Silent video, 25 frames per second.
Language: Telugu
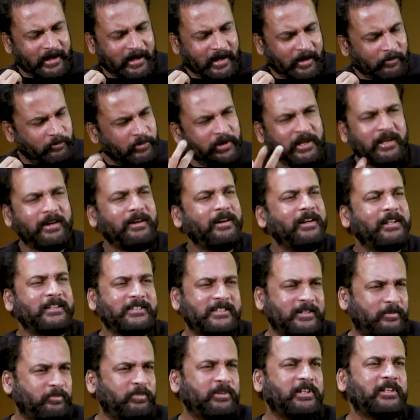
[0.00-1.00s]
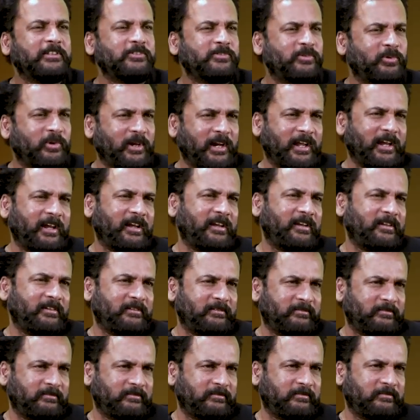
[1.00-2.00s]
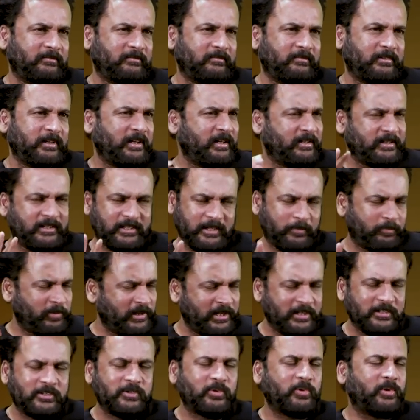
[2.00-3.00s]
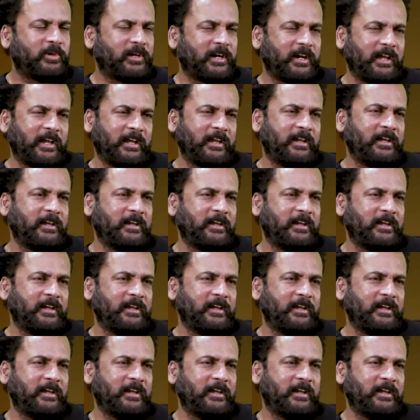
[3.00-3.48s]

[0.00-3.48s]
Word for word: ఆ పేర్లు నేను చెప్పదలుచుకోవాలా చెప్పదలుచుకోవట్లా